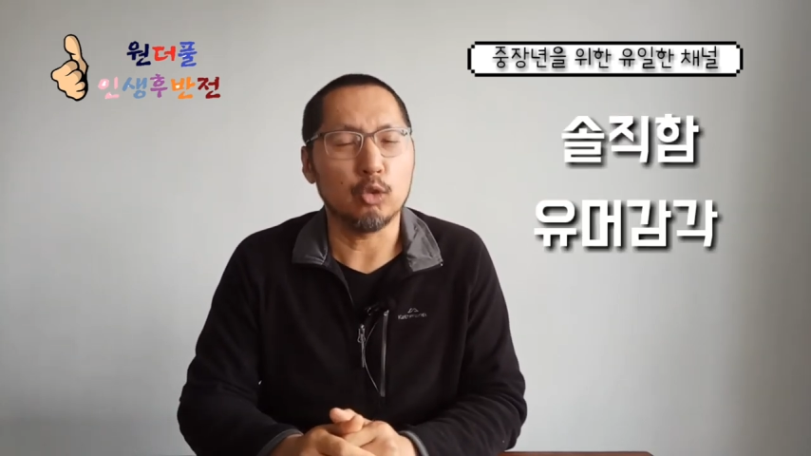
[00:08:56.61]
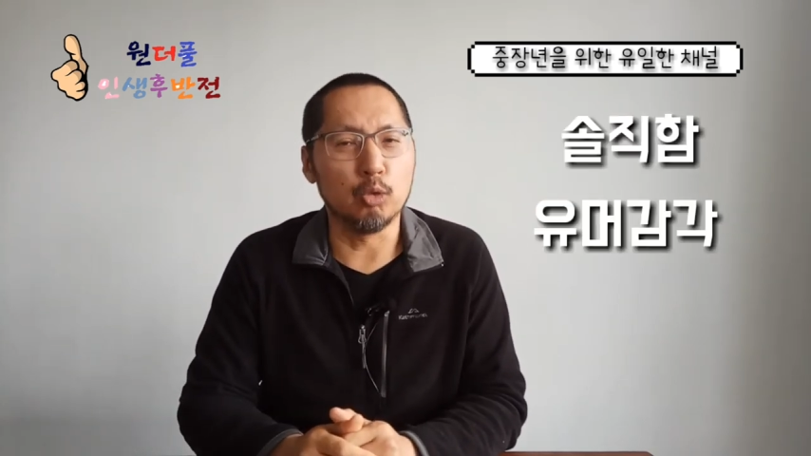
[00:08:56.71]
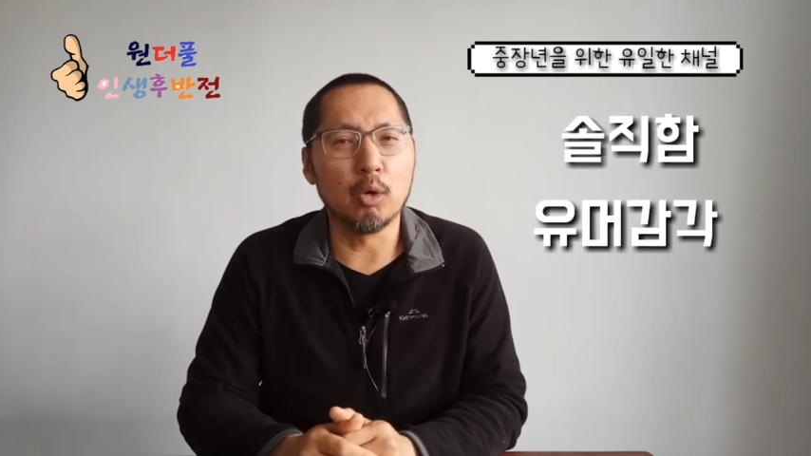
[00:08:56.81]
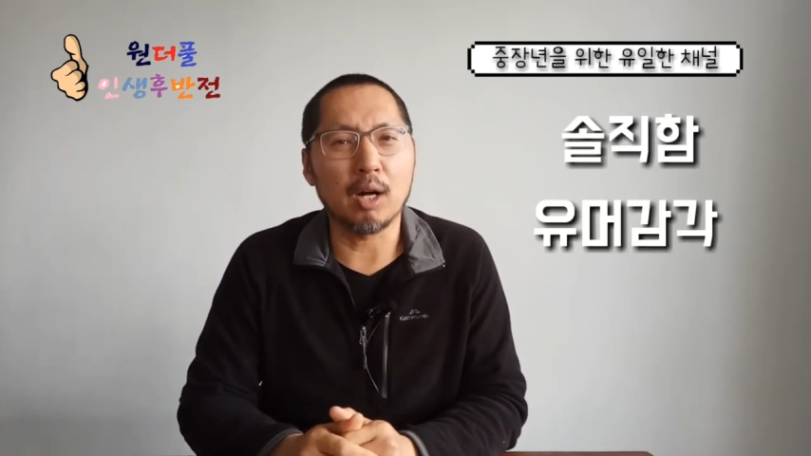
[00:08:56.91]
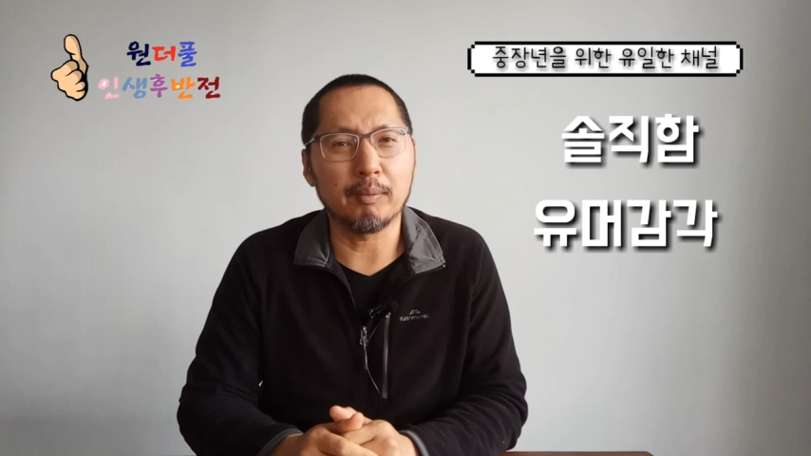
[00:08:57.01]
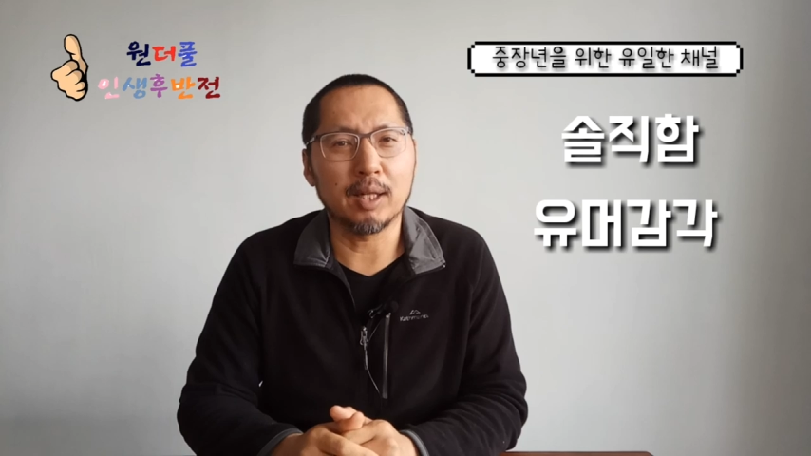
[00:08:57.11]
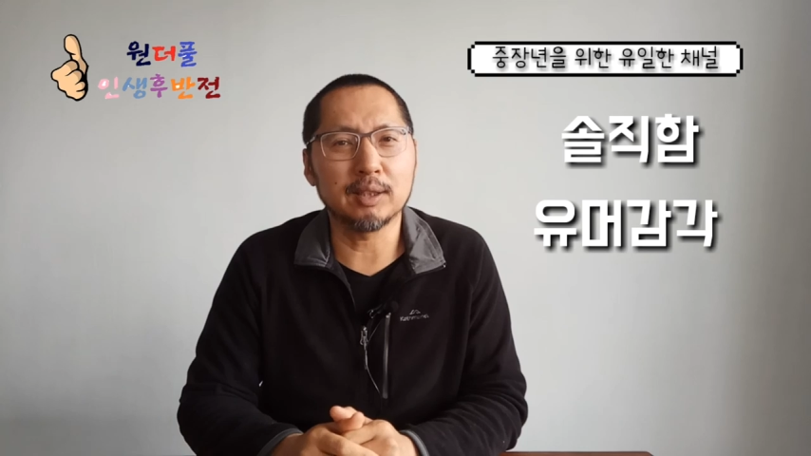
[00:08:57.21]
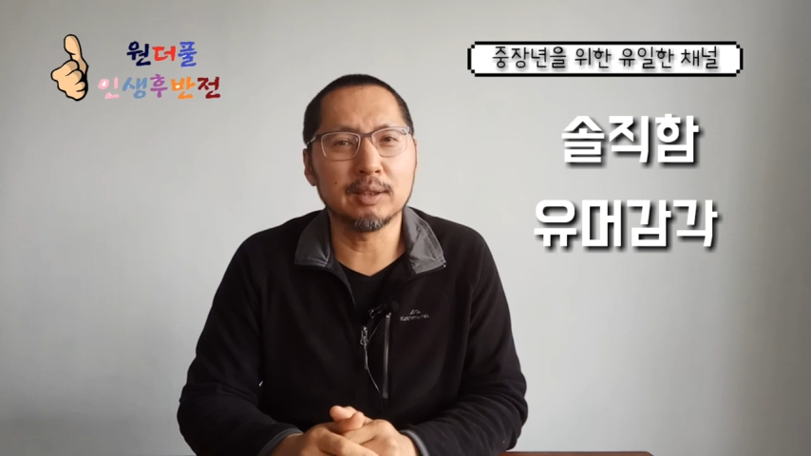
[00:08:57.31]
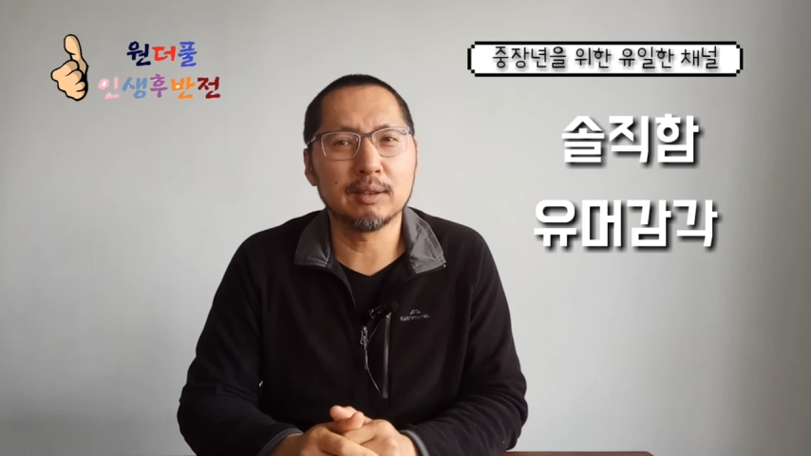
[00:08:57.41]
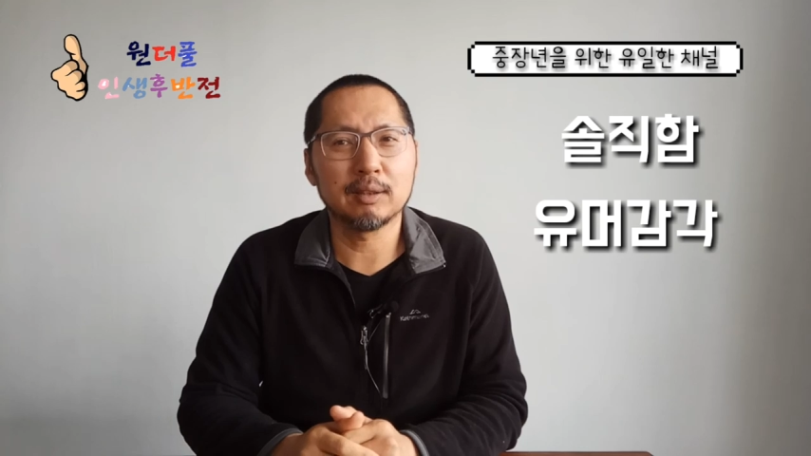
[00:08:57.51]
유머
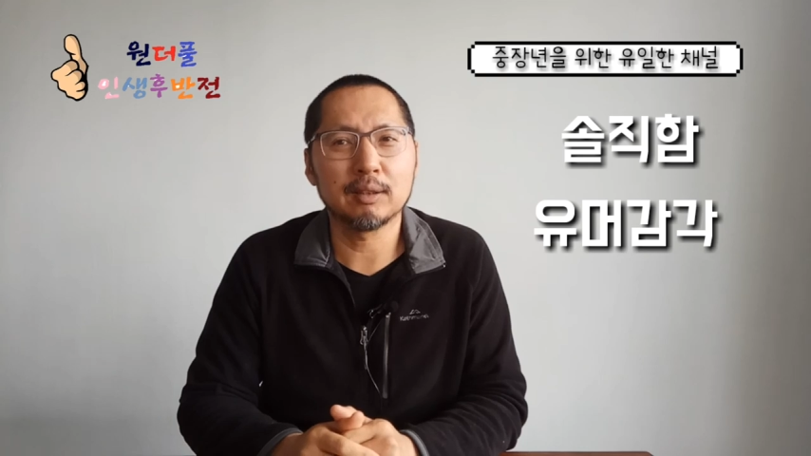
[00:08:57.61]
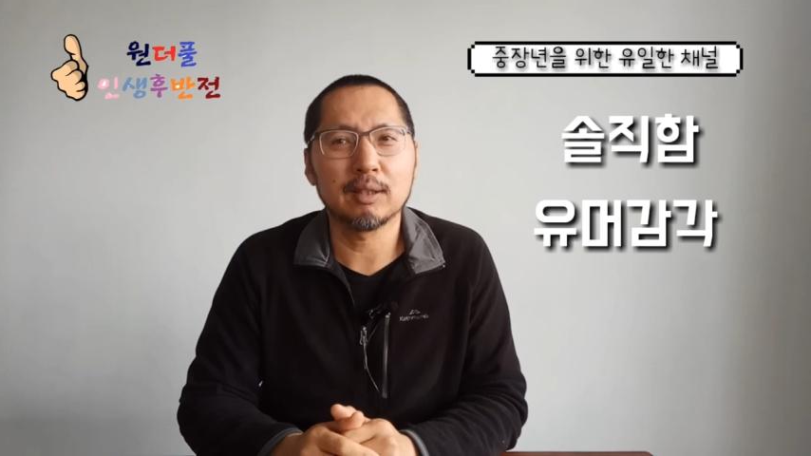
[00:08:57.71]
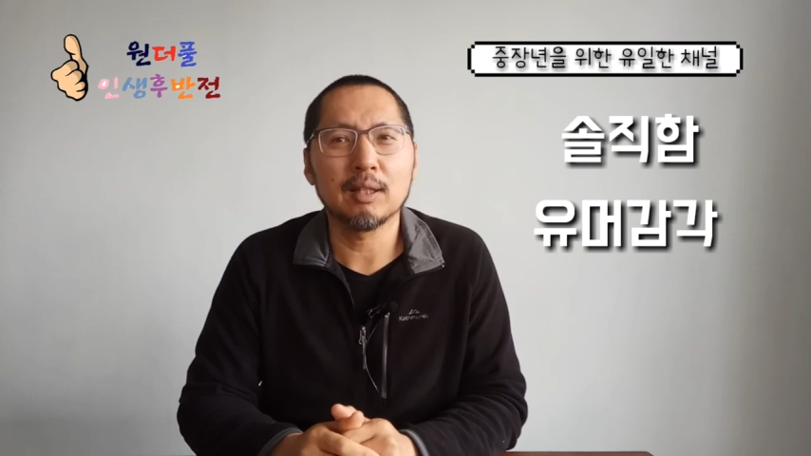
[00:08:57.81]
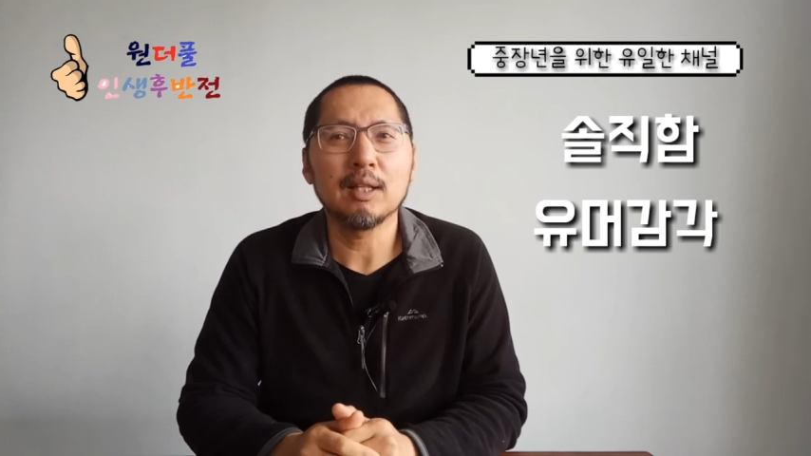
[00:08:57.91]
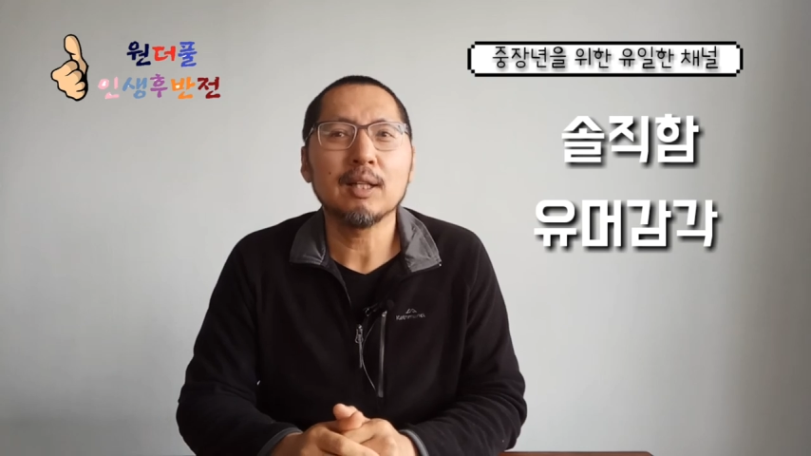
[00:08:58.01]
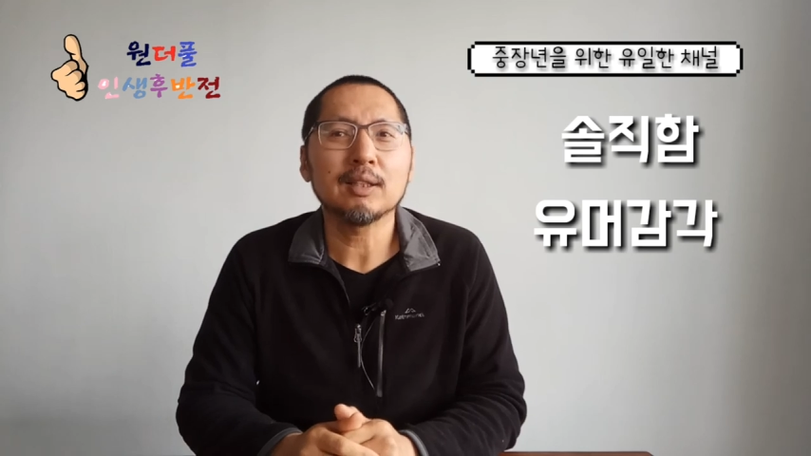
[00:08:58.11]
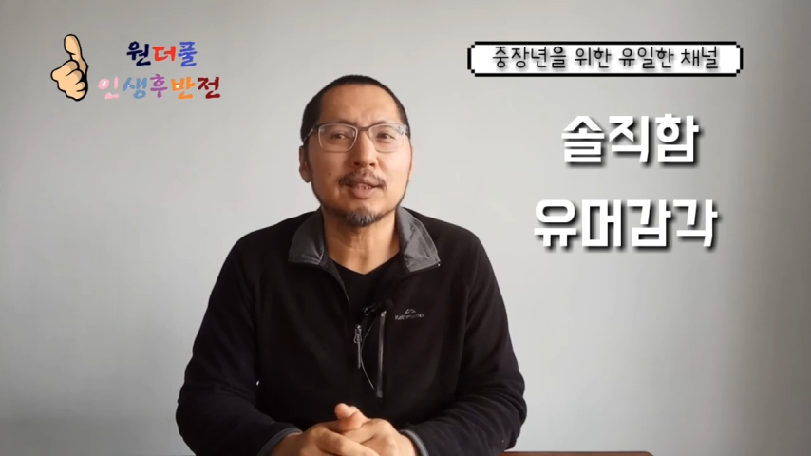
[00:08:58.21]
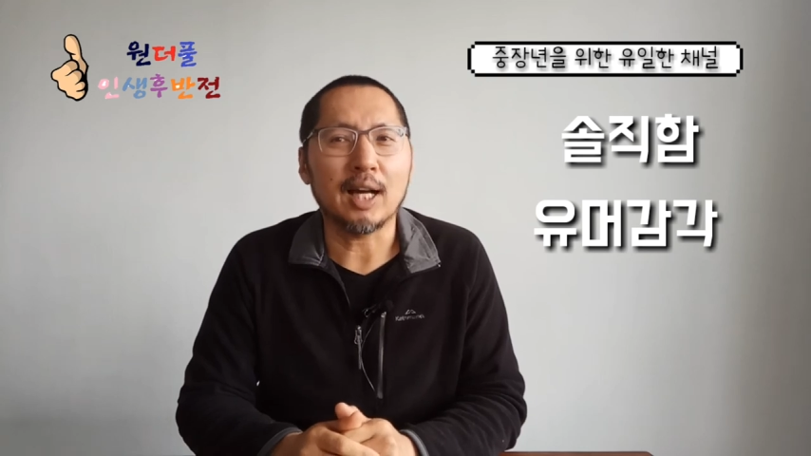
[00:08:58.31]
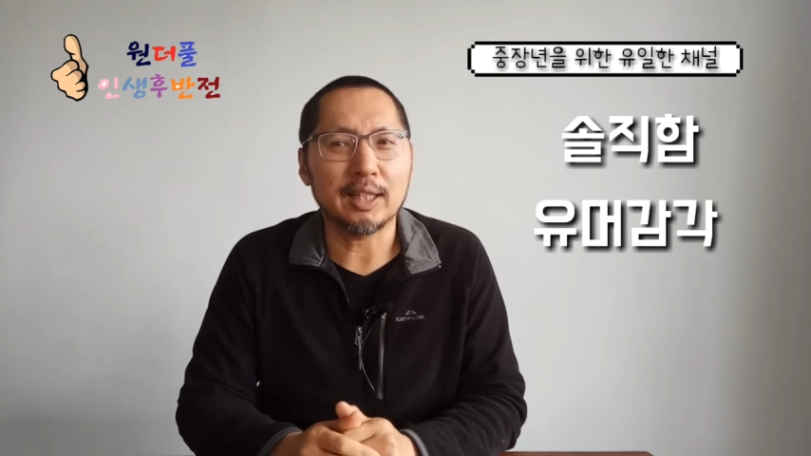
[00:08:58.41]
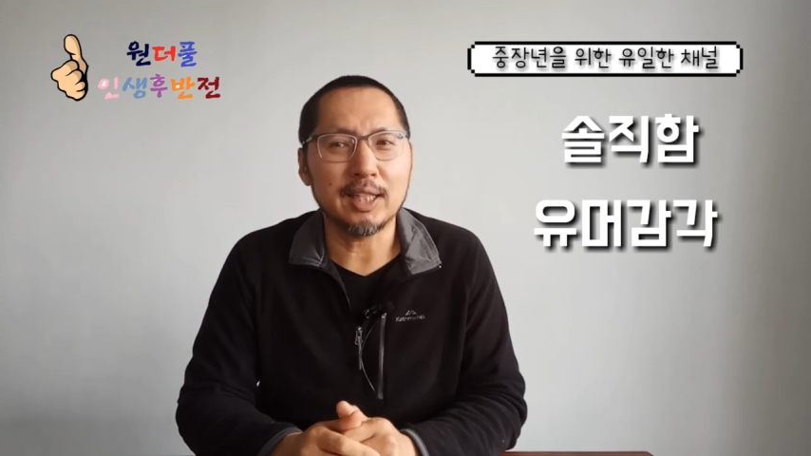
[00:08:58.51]
감각은
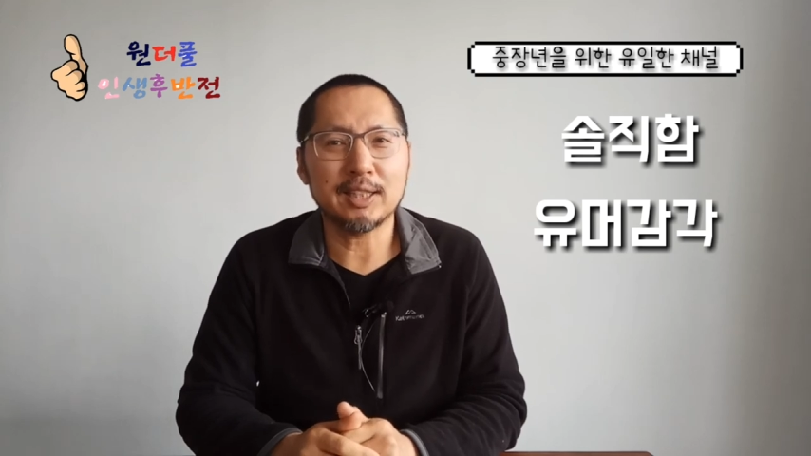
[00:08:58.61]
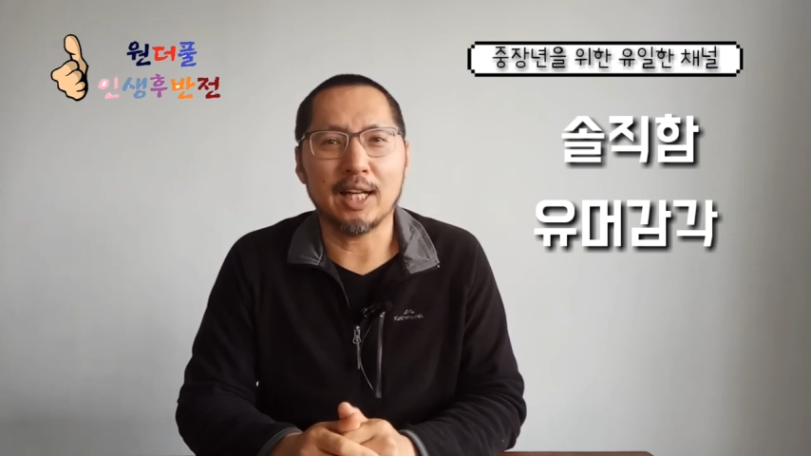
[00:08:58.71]
자기